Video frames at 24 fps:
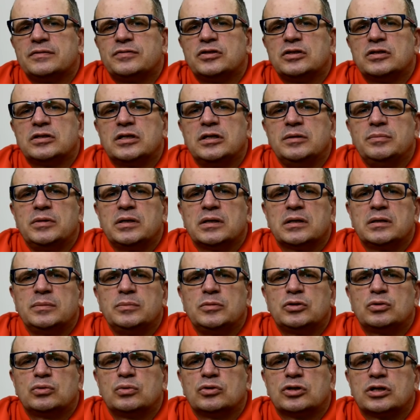wszystkimi
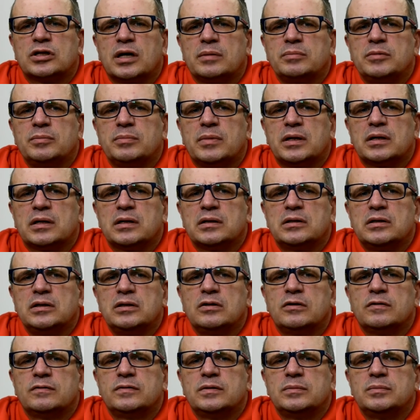jakimiś sztuczkami
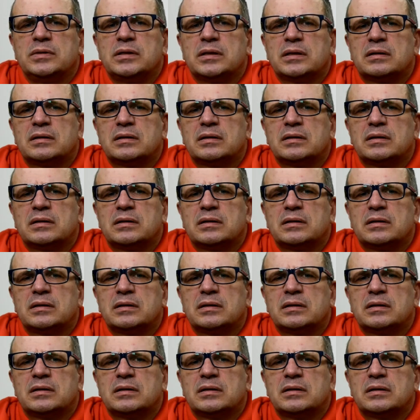marketingowymi,